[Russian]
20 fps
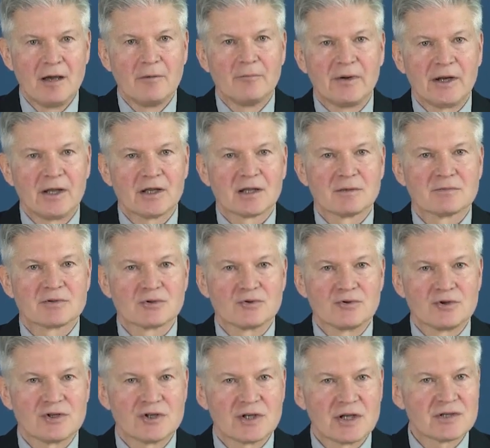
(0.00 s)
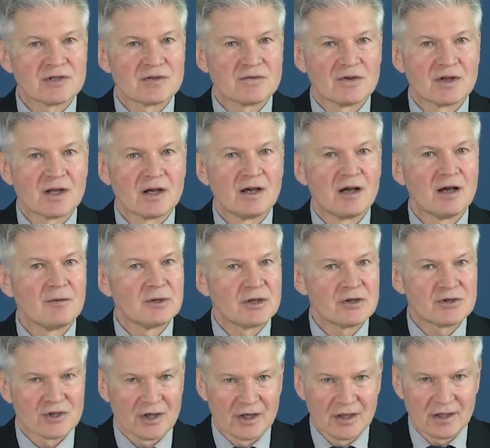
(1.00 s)
при этом существенно
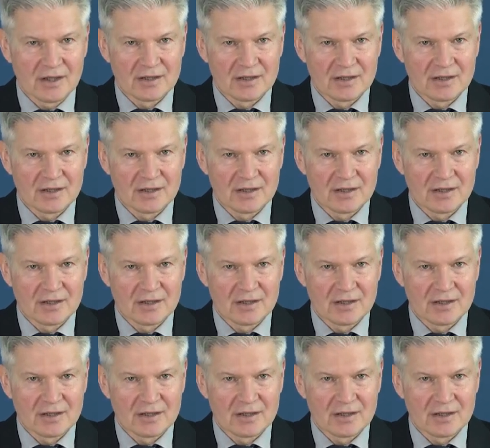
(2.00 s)
облегчая